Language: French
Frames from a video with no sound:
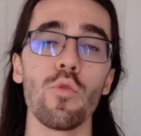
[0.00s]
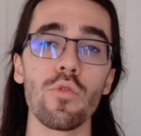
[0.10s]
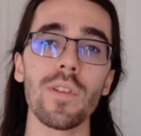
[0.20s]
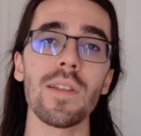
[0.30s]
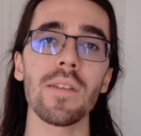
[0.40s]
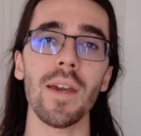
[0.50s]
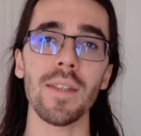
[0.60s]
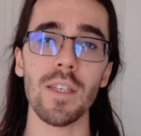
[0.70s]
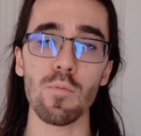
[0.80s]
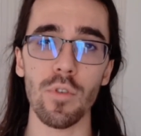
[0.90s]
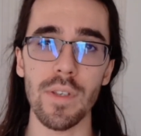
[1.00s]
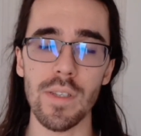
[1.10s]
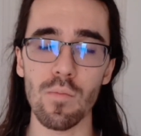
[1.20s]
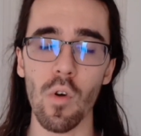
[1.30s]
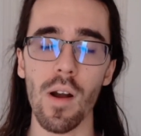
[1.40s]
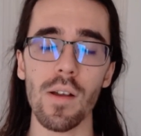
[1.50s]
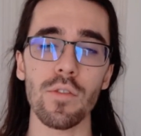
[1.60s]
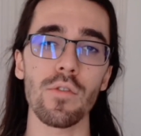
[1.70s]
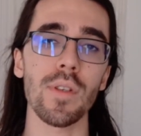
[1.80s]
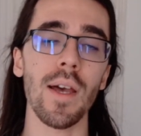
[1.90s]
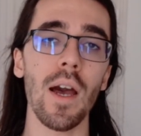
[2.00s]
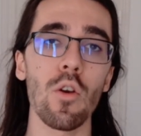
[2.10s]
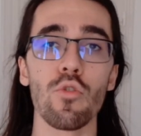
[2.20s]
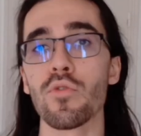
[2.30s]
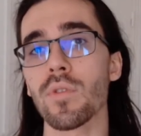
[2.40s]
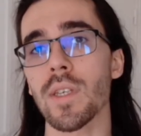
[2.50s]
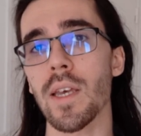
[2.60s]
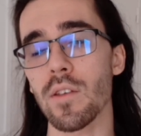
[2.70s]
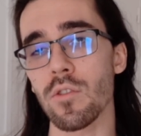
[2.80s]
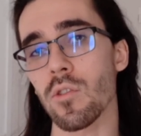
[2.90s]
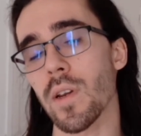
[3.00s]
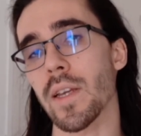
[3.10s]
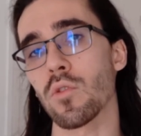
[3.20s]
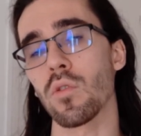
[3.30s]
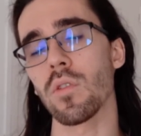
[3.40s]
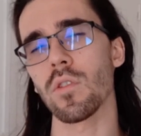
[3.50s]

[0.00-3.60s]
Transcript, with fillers: Une autre ligne directrice pour ces six mois, ce sera le succès sur les réseaux.